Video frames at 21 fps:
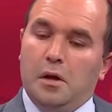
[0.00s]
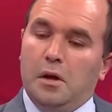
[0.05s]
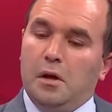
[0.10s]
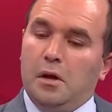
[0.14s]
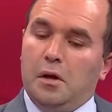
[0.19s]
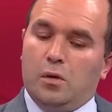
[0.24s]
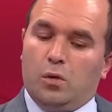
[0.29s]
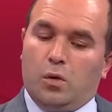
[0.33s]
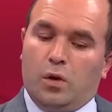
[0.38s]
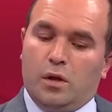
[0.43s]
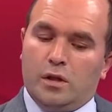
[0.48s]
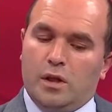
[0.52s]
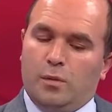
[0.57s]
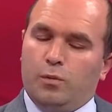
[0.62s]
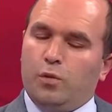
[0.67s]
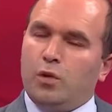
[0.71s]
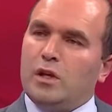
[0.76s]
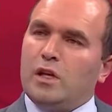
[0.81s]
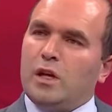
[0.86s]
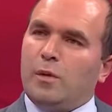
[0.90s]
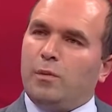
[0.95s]
Dolayısıyla
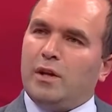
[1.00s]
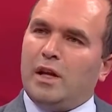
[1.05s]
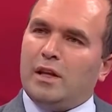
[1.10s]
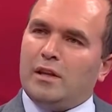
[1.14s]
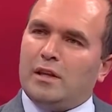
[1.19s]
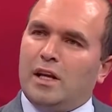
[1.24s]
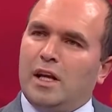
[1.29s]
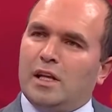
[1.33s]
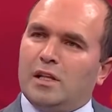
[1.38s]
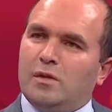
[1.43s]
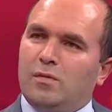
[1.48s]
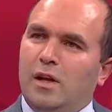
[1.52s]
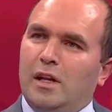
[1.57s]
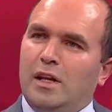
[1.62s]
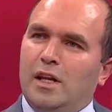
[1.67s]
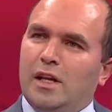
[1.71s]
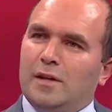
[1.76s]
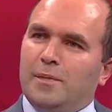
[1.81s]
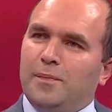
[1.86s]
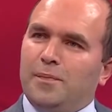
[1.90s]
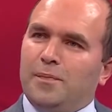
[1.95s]
bugün yapılan
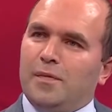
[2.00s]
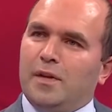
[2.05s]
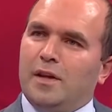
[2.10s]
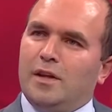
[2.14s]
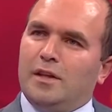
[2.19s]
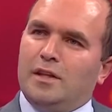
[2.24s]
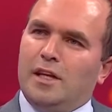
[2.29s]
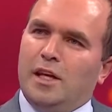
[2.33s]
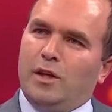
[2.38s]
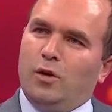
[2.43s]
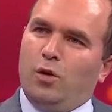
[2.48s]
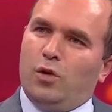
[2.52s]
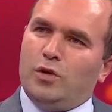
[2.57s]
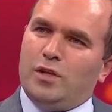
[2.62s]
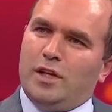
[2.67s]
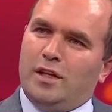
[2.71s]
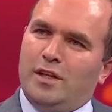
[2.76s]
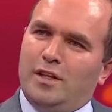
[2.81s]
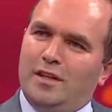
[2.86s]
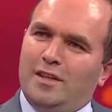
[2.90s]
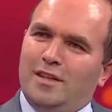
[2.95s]
transferler yeni
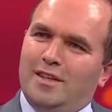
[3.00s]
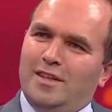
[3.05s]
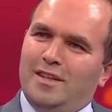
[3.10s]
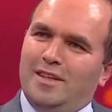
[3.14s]
hocanın